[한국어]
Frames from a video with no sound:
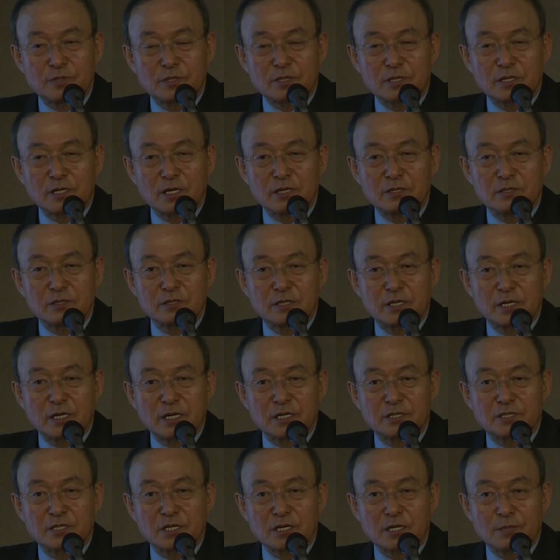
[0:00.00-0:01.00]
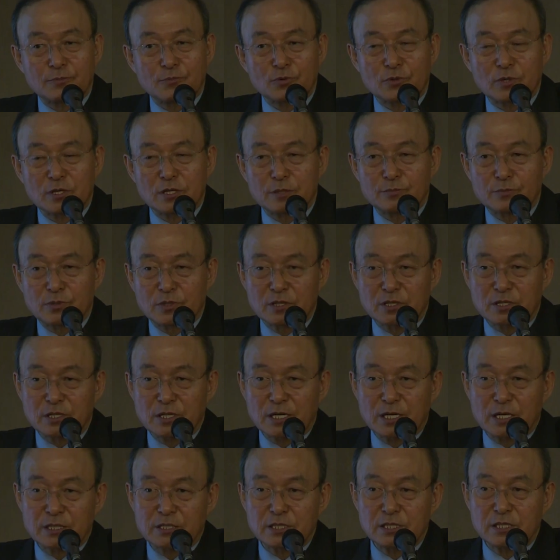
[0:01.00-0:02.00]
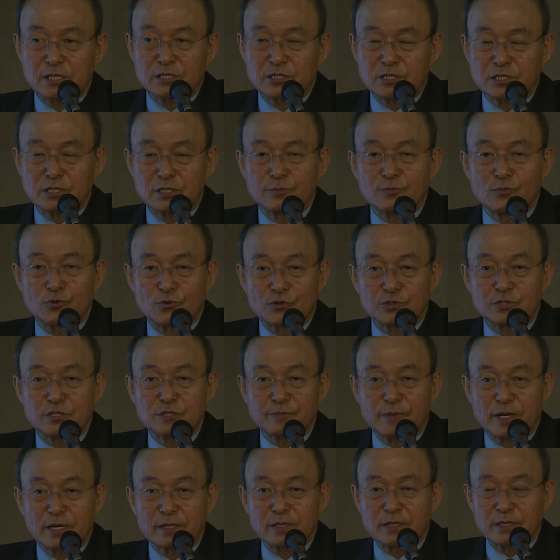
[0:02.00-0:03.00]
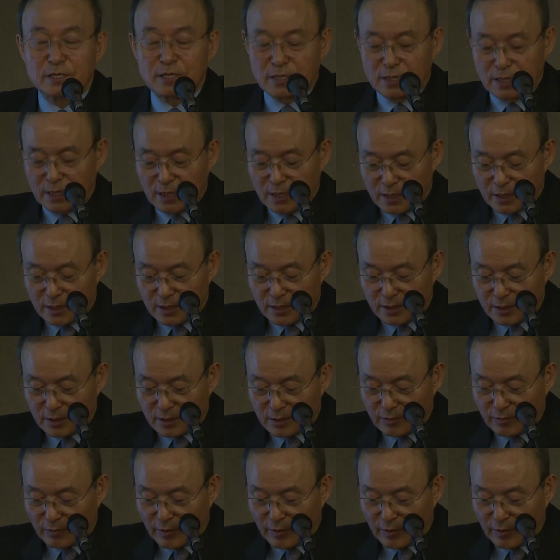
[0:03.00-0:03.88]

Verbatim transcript: 이렇게 하는데 제가 보기에는 뭐 그렇게까지 일지는 모르지만 어,